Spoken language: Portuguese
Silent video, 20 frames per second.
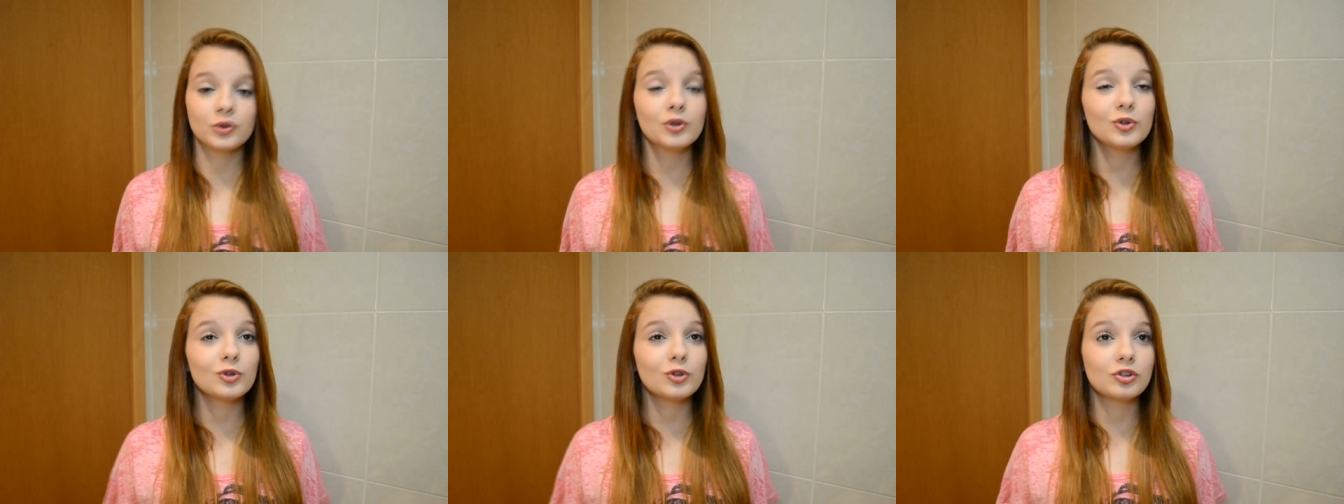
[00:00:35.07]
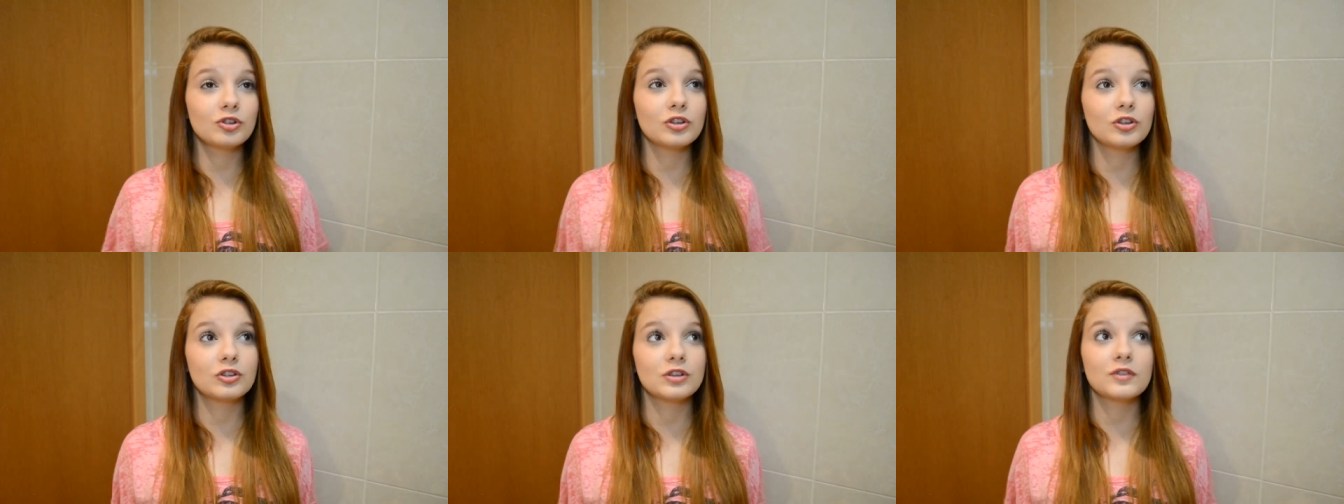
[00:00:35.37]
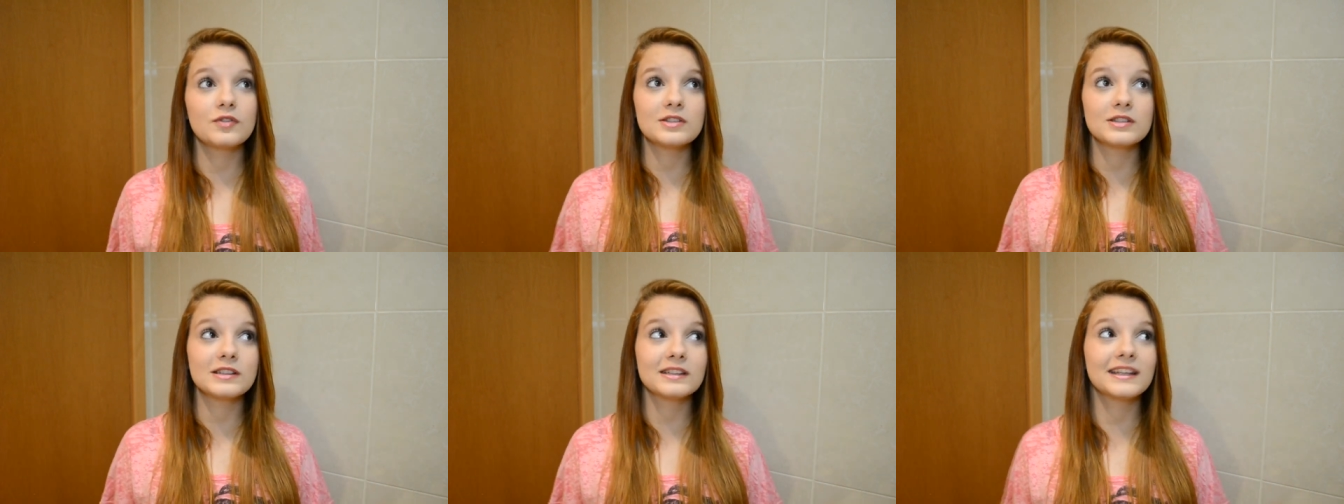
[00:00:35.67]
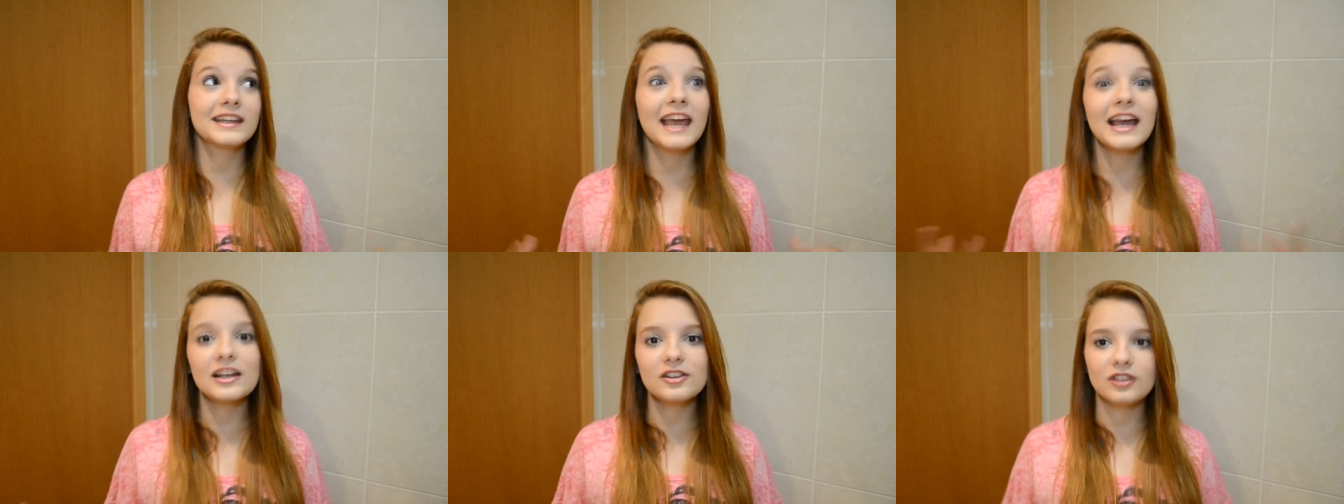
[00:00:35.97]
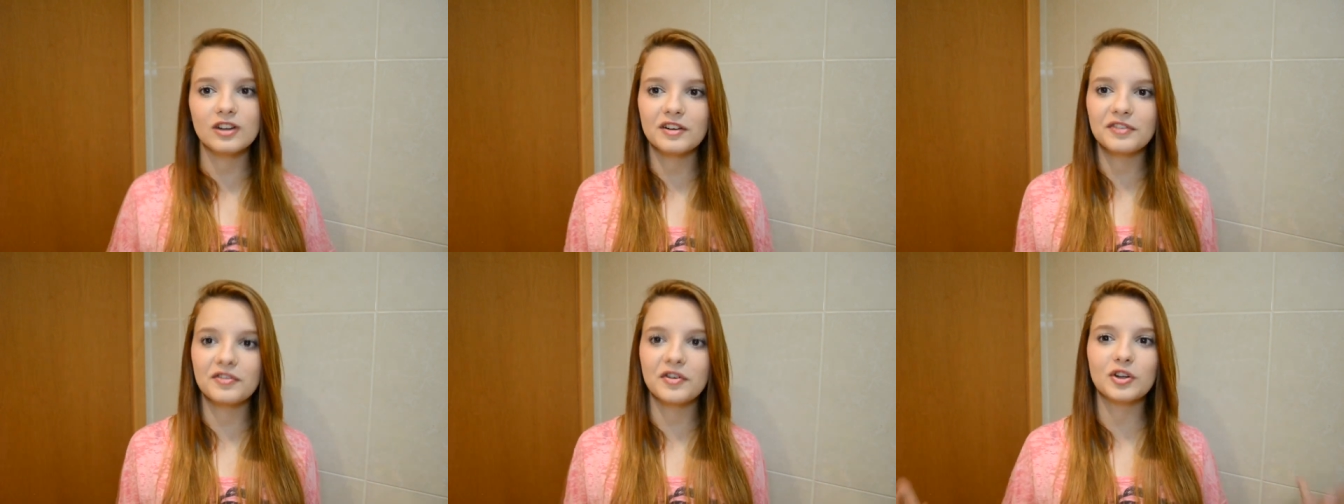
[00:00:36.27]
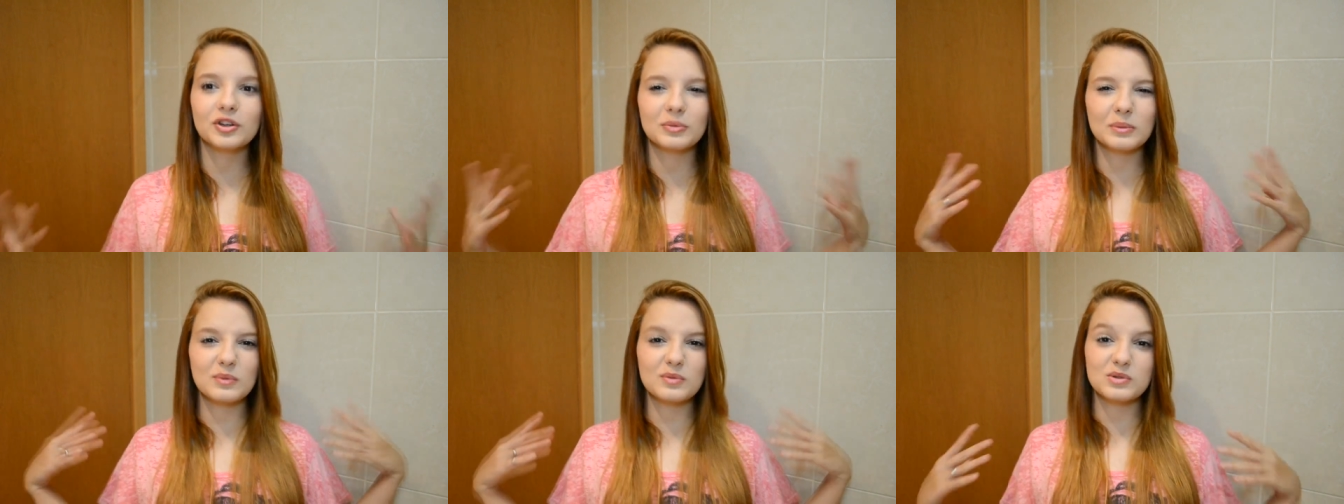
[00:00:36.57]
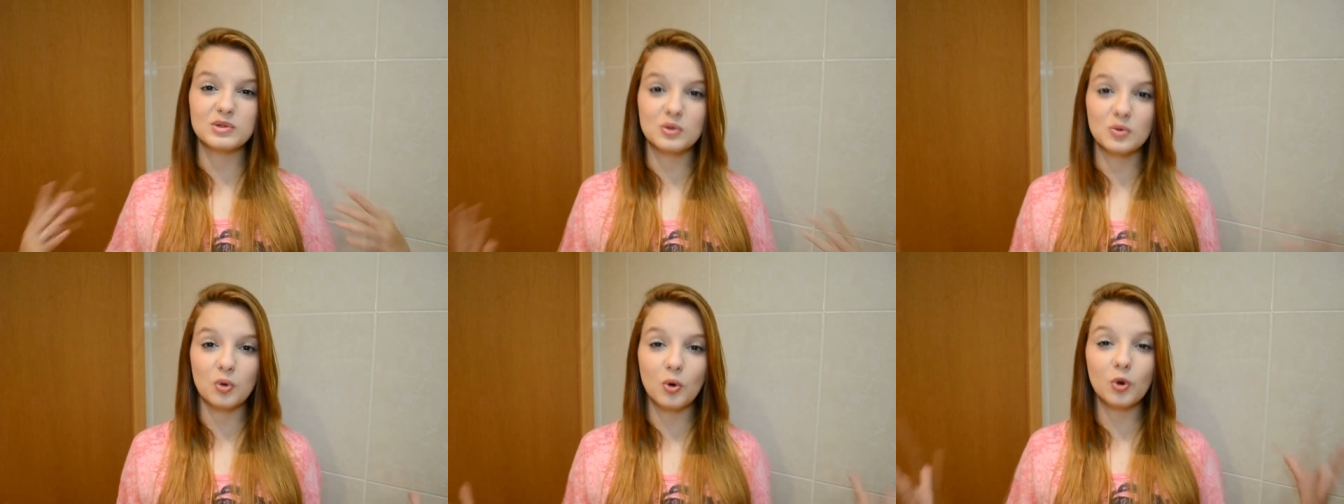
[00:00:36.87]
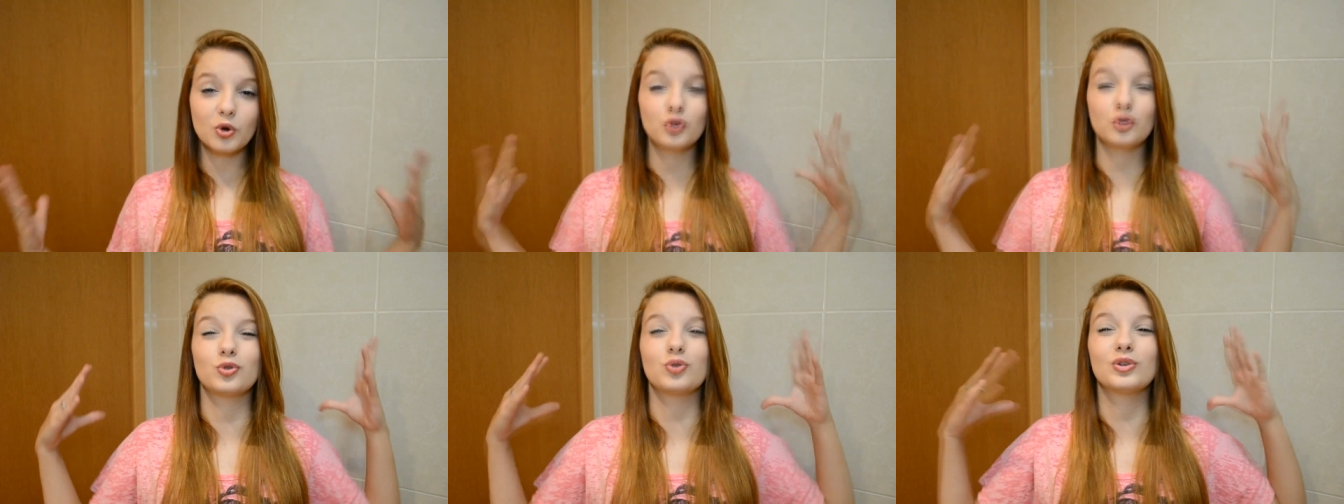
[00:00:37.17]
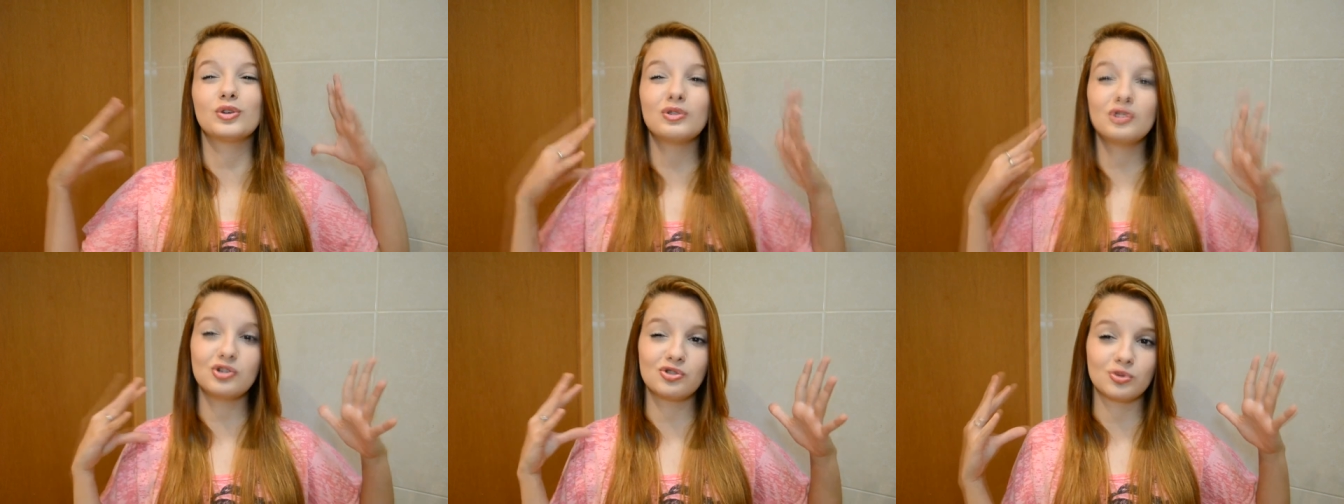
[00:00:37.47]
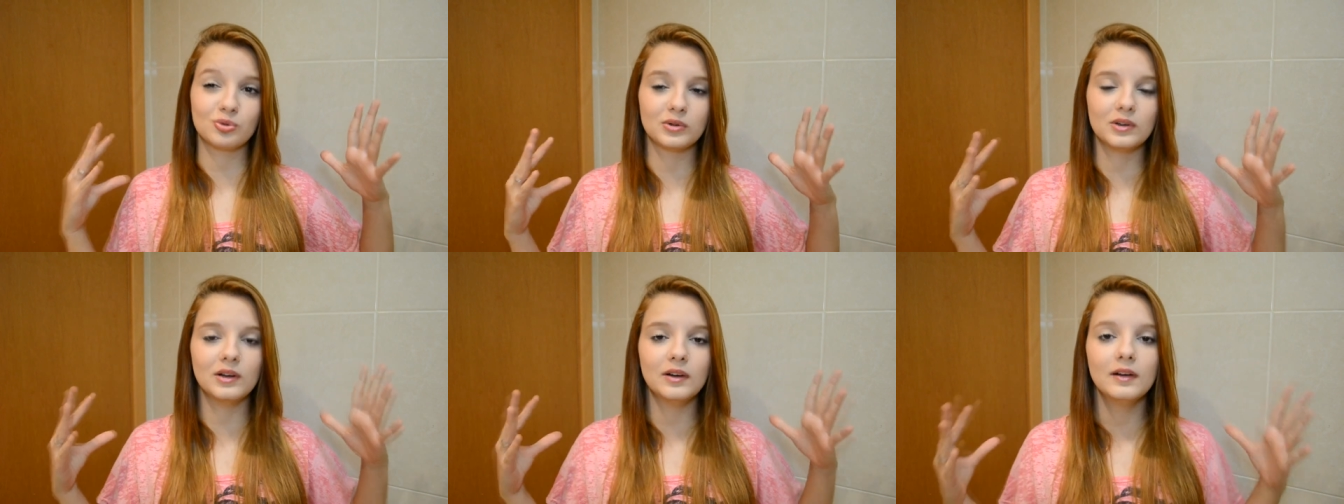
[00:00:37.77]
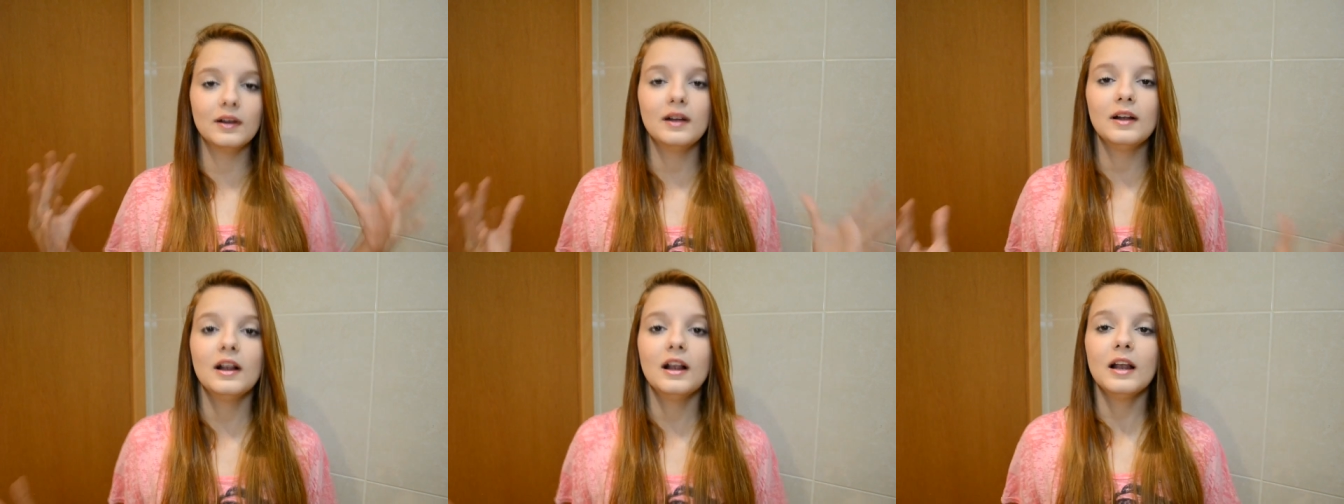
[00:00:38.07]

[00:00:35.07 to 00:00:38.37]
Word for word: Tem outros dias que você quer tirar foto, mas o seu rosto não ajuda.